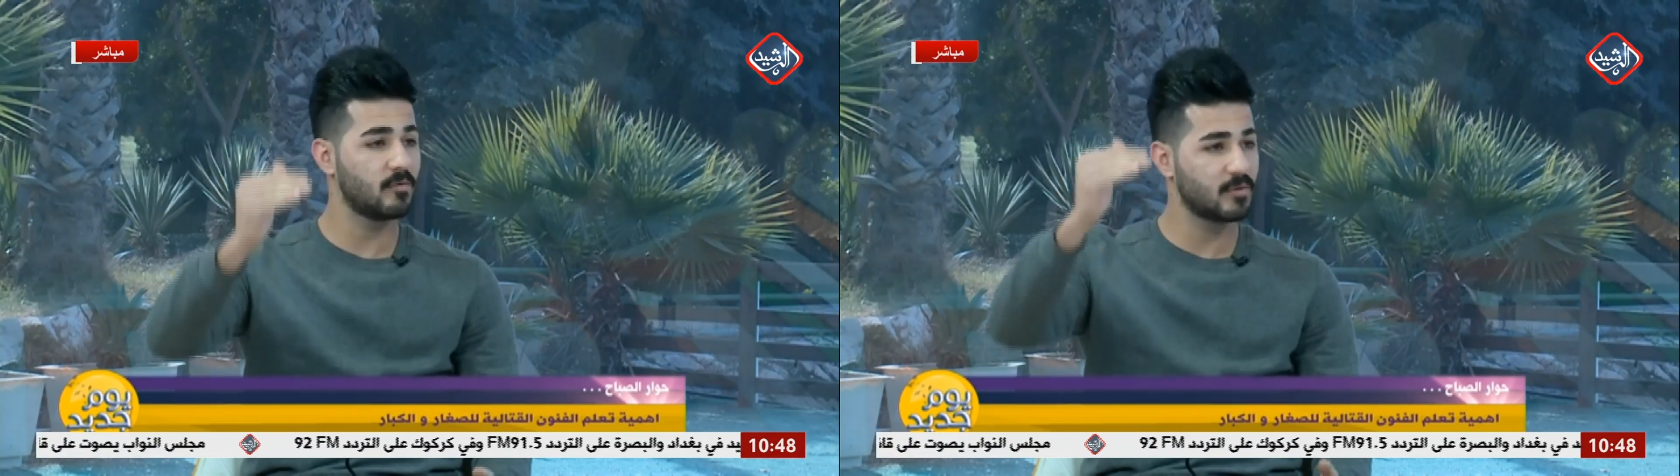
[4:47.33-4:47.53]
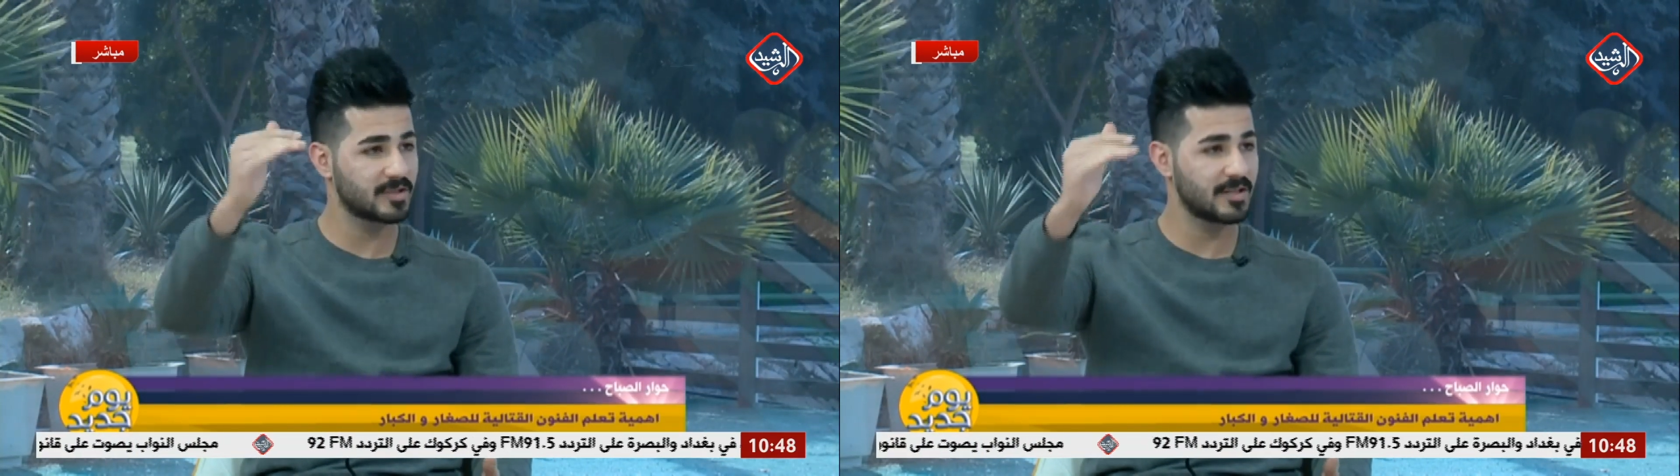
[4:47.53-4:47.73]

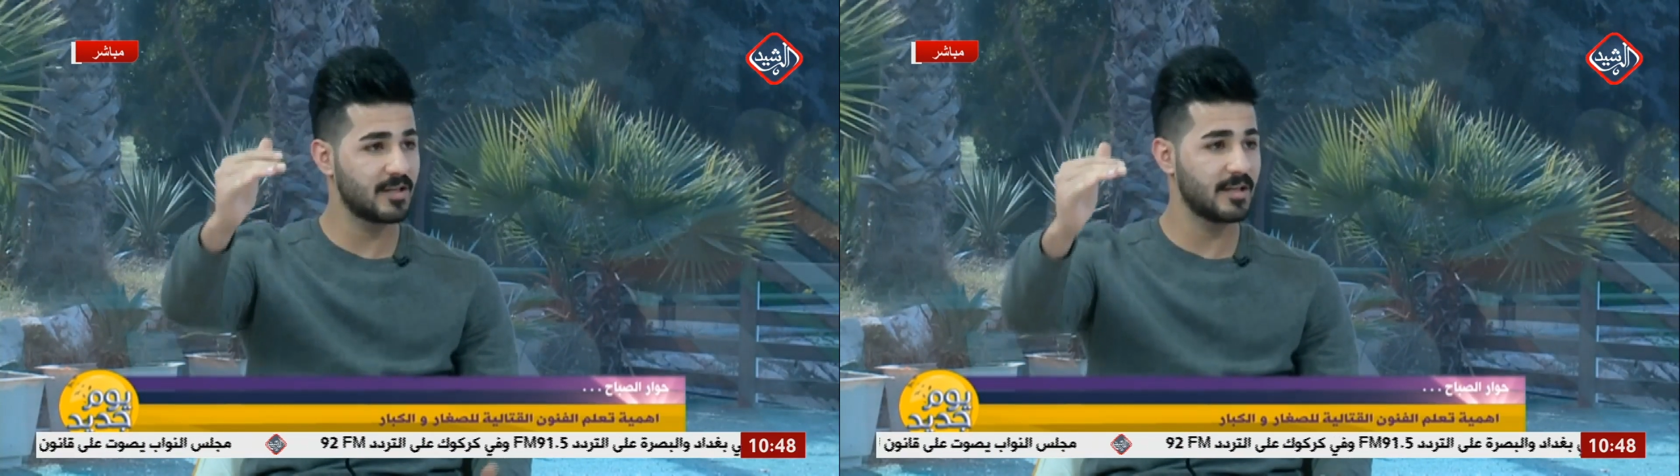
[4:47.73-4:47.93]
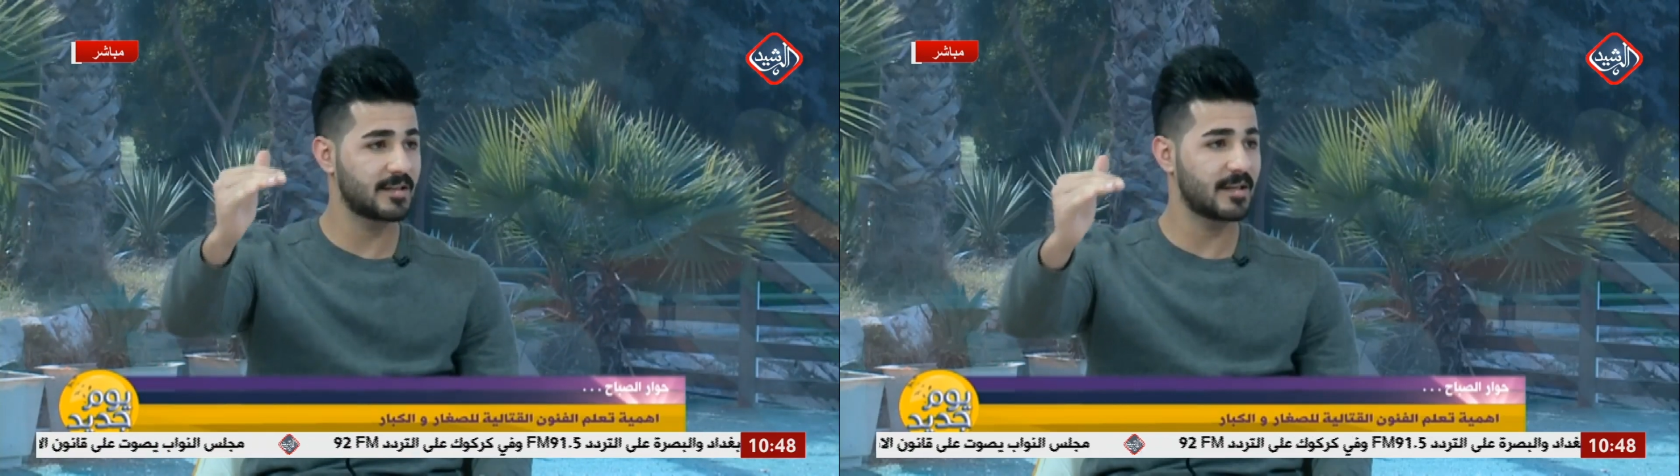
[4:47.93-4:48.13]
ونوصل
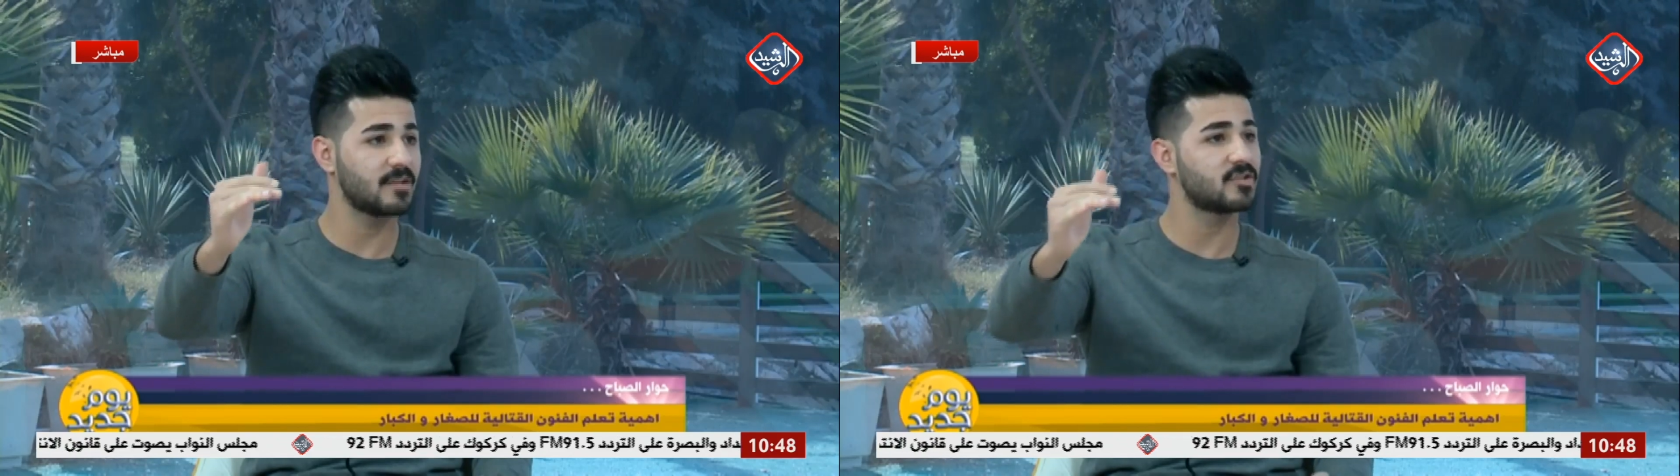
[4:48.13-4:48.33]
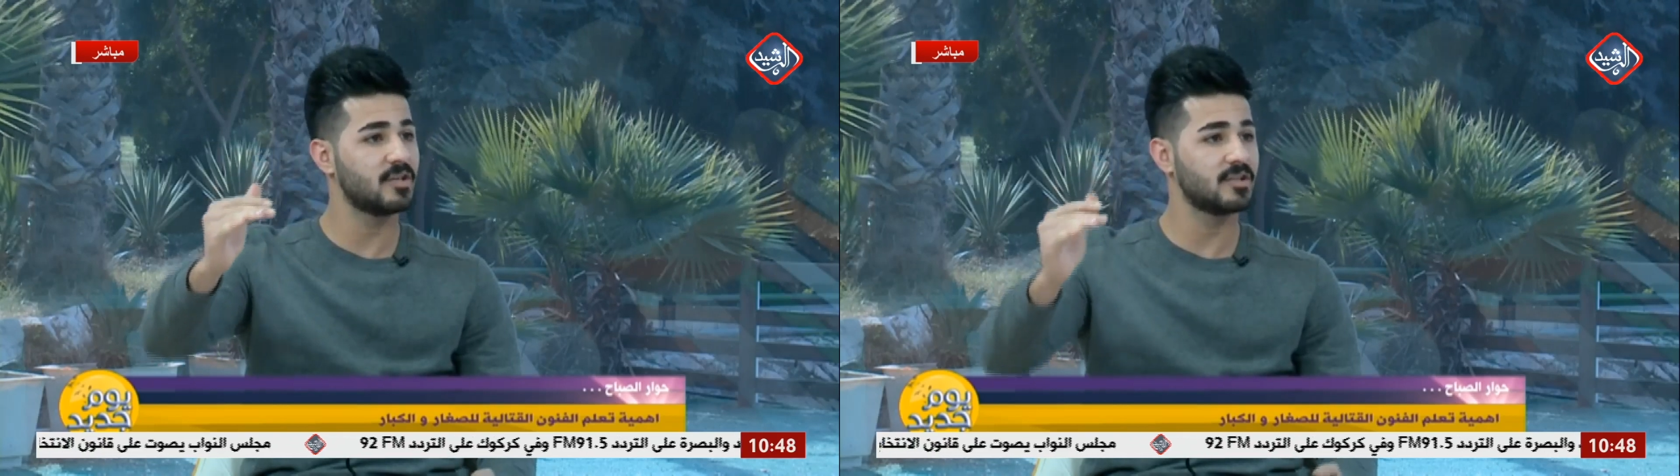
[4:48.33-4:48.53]
له
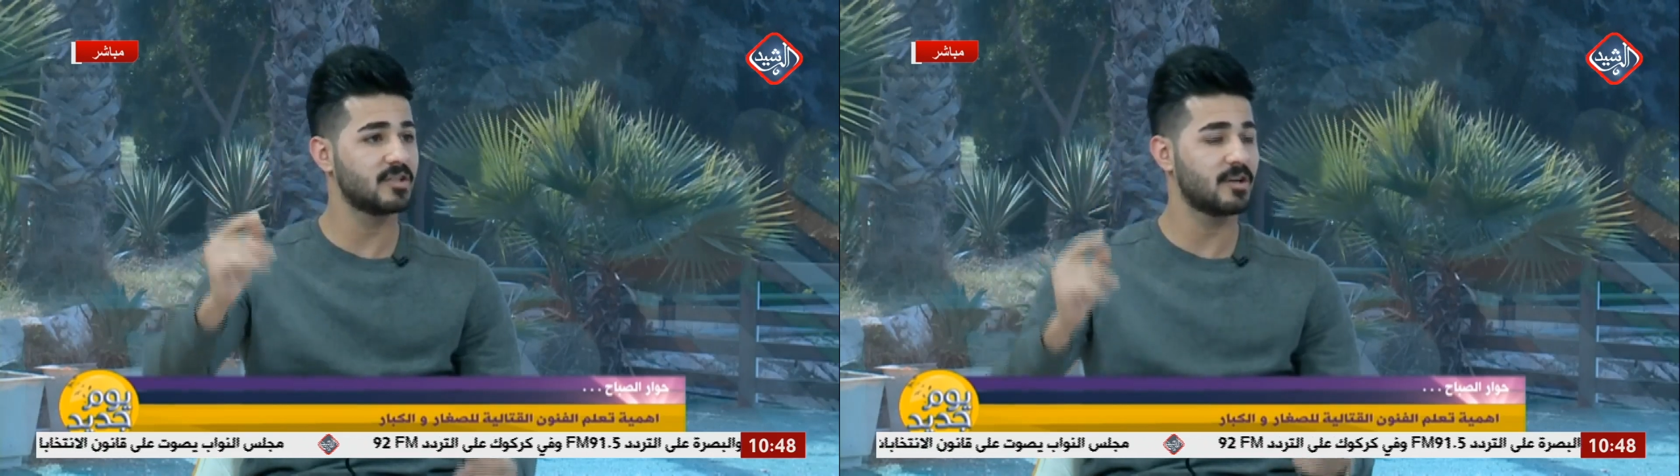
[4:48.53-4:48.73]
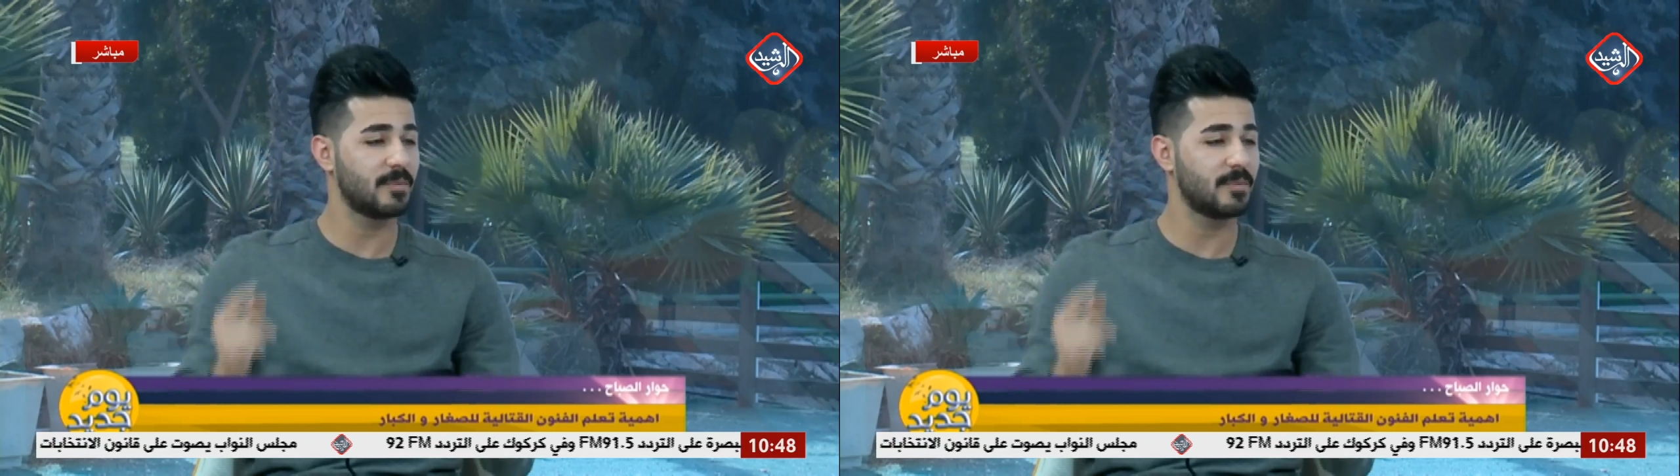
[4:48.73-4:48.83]
التاتش اللي يصير